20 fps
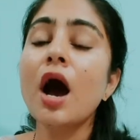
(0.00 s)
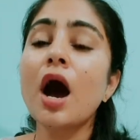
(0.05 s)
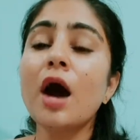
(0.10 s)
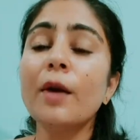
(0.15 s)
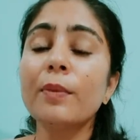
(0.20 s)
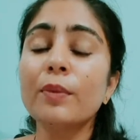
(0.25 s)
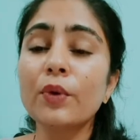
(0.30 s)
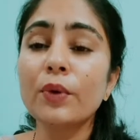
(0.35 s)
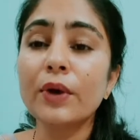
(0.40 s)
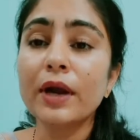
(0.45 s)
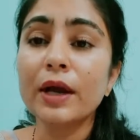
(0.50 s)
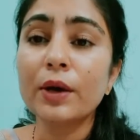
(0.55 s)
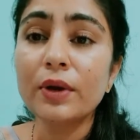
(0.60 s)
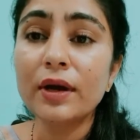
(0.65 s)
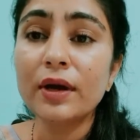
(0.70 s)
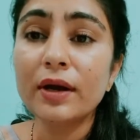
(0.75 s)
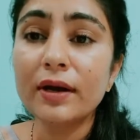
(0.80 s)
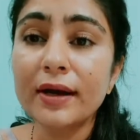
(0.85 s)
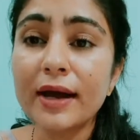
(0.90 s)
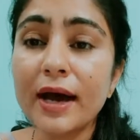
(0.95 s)
आपको
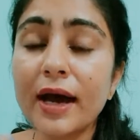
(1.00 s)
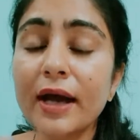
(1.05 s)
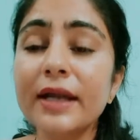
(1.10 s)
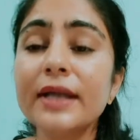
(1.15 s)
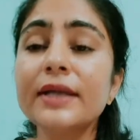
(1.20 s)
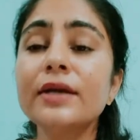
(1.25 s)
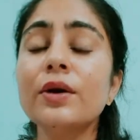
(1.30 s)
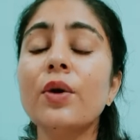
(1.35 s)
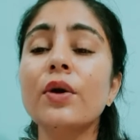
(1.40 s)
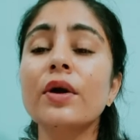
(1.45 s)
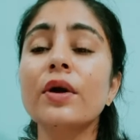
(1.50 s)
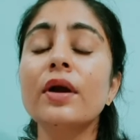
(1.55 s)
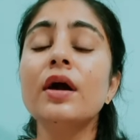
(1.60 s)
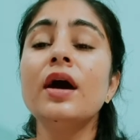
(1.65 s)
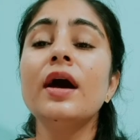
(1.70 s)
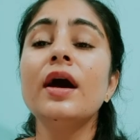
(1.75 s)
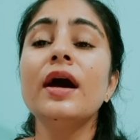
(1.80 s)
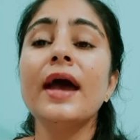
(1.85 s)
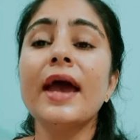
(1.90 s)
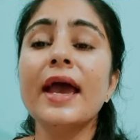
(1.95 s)
रेगुलर डाइट और
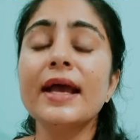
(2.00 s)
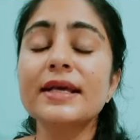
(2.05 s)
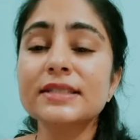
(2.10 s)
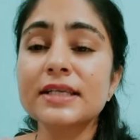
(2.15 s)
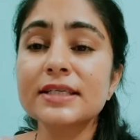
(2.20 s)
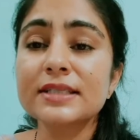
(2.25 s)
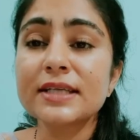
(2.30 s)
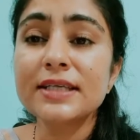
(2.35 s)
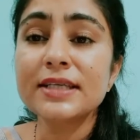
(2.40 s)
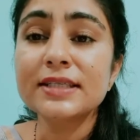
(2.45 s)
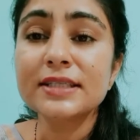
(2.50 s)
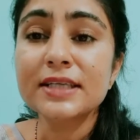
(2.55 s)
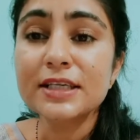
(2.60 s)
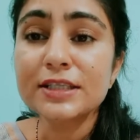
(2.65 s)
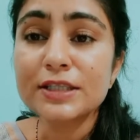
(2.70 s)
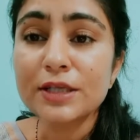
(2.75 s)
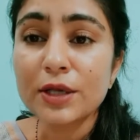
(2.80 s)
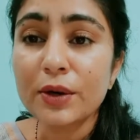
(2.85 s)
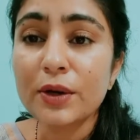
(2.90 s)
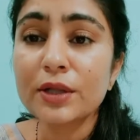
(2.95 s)
एक्सरसाइज की
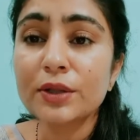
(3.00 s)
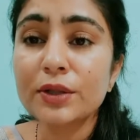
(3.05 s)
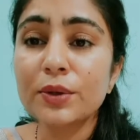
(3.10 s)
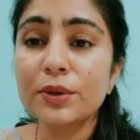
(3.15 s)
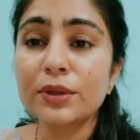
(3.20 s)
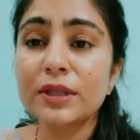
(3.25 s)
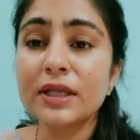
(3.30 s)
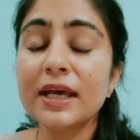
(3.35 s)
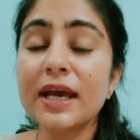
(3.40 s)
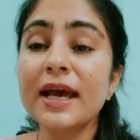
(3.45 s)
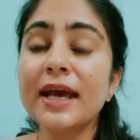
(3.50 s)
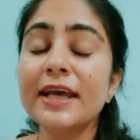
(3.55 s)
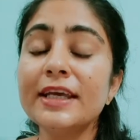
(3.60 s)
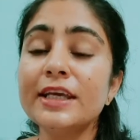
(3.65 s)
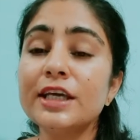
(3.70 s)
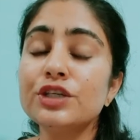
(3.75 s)
ज़रूरत होती है